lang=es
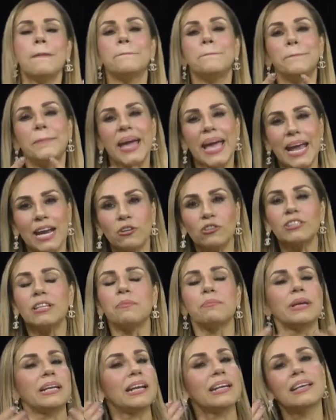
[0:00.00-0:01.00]
pero
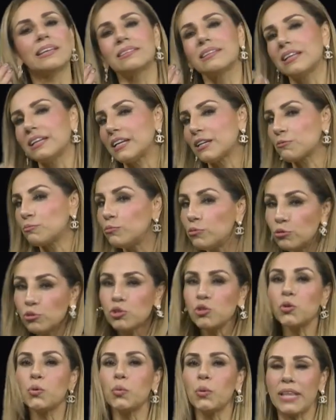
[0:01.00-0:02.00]
también hay que tener
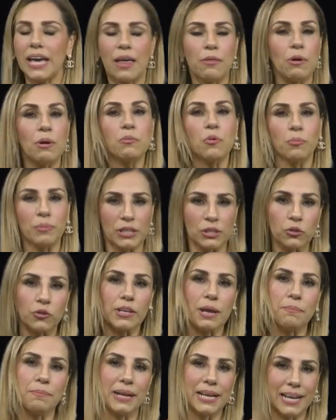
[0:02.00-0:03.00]
mucho cuidado al momento
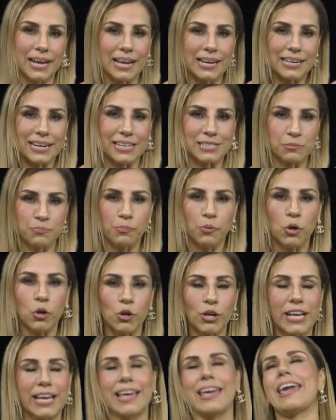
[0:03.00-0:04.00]
de aplicarlas,
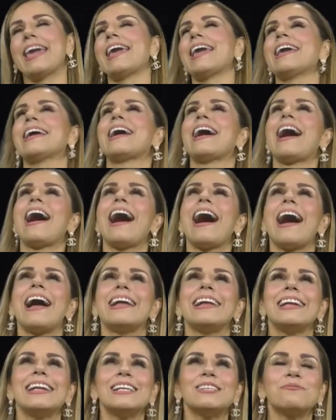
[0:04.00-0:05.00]
porque
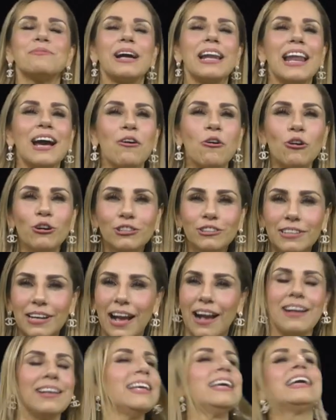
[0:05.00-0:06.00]
ahí les va la
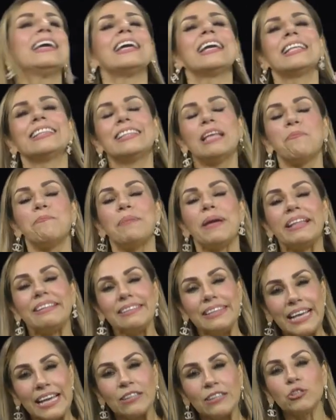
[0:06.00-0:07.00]
otra.
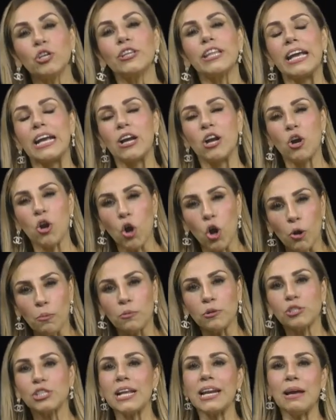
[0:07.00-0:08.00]
Dependiendo de
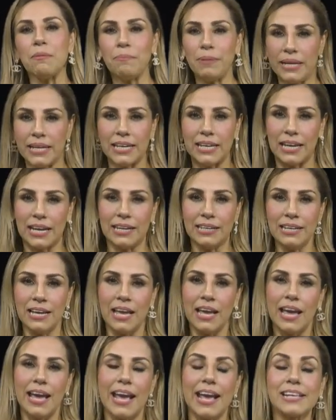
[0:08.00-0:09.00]
cómo se la apliquen,
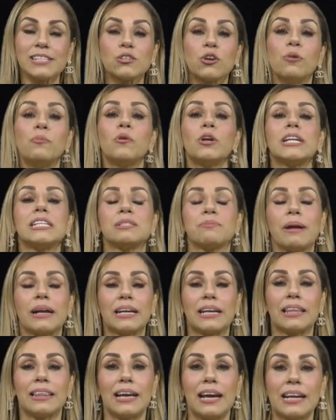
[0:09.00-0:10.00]
es como les va a
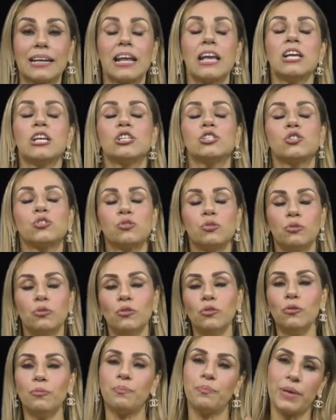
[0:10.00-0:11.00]
quedar
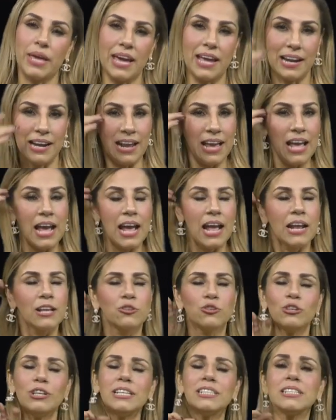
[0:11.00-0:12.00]
su piel.
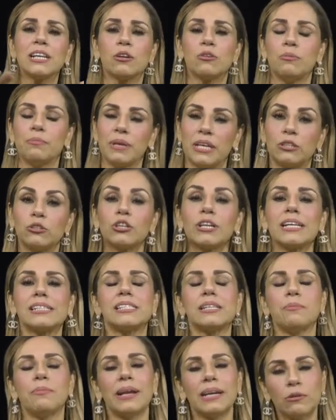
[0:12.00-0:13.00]
Yo les recomiendo que
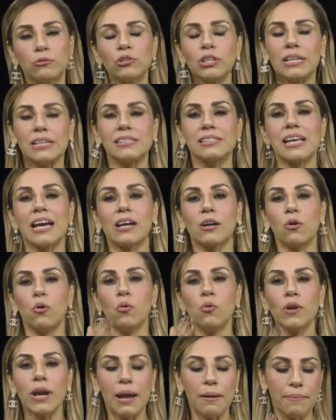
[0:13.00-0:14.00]
si van a utilizar
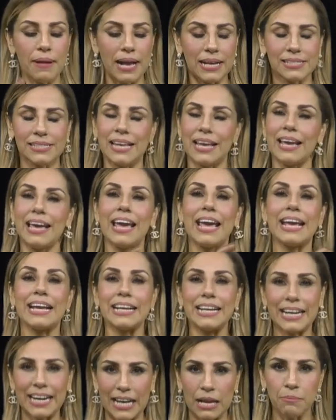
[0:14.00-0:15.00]
una base en
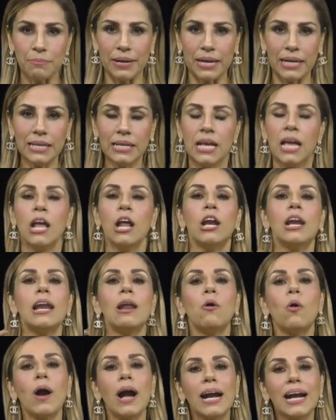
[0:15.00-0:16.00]
crema,
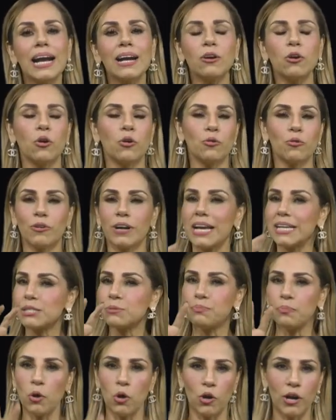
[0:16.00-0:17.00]
lo hagan con una
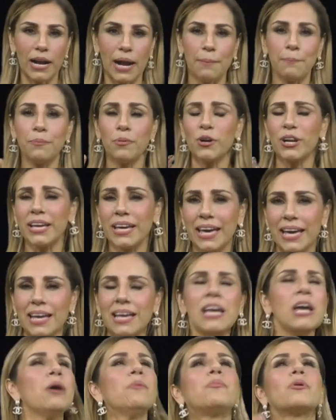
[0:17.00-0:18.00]
esponja. ¿Por qué?
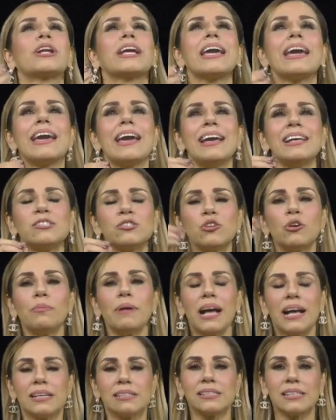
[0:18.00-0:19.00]
Porque esto
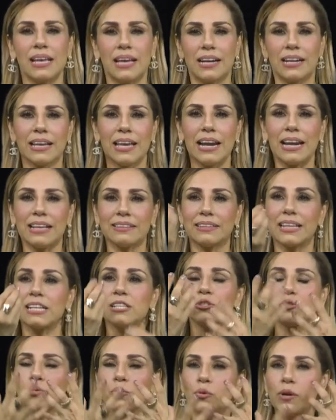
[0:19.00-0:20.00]
va a hacer que la
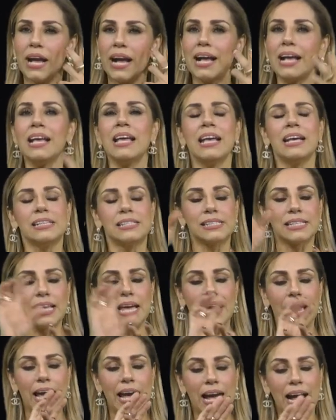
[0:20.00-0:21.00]
textura
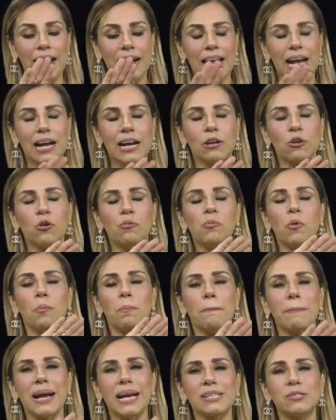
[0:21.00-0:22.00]
se haga como
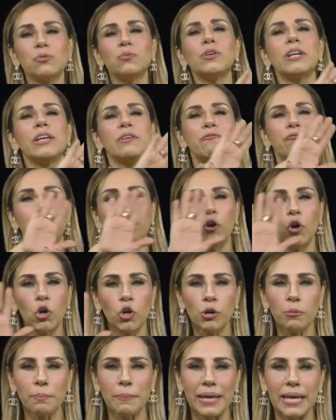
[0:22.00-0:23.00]
más
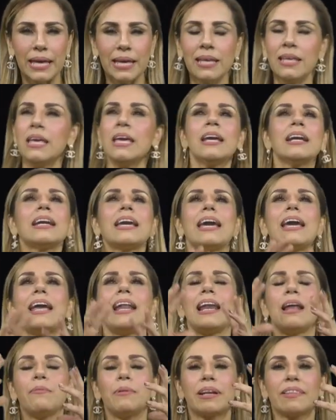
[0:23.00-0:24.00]
uniforme, que
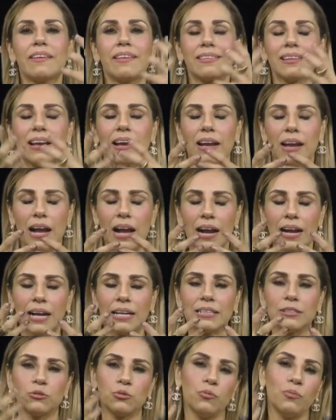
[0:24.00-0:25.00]
la verdad
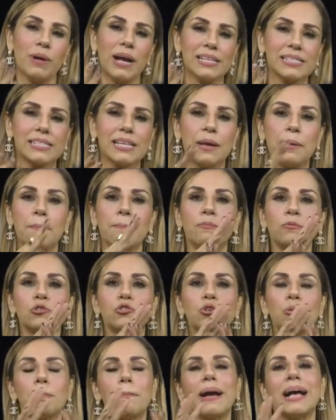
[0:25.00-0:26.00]
hagan su base
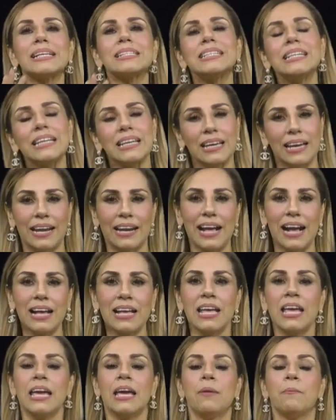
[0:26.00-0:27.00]
mucho más ligera
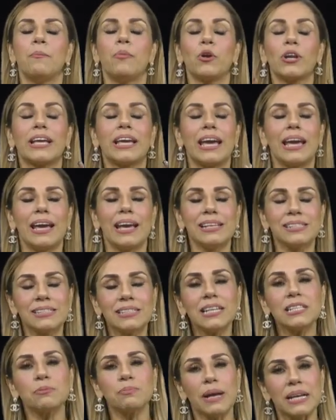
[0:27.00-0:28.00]
porque
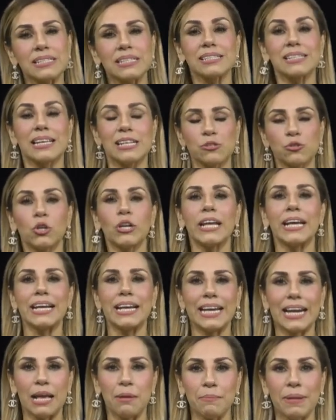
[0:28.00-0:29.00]
estas bases que son en
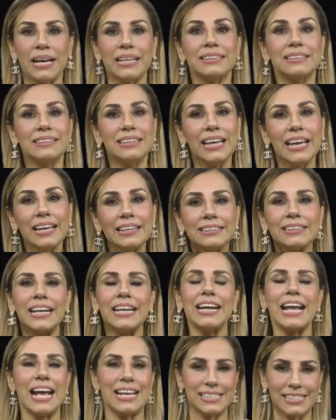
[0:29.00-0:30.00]
crema
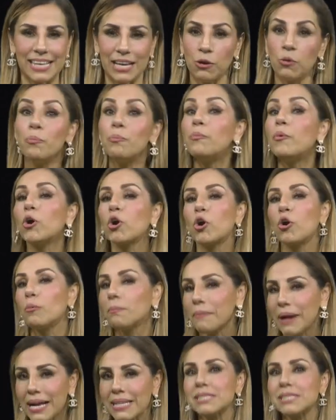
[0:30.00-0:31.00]
tienden a ser un poco más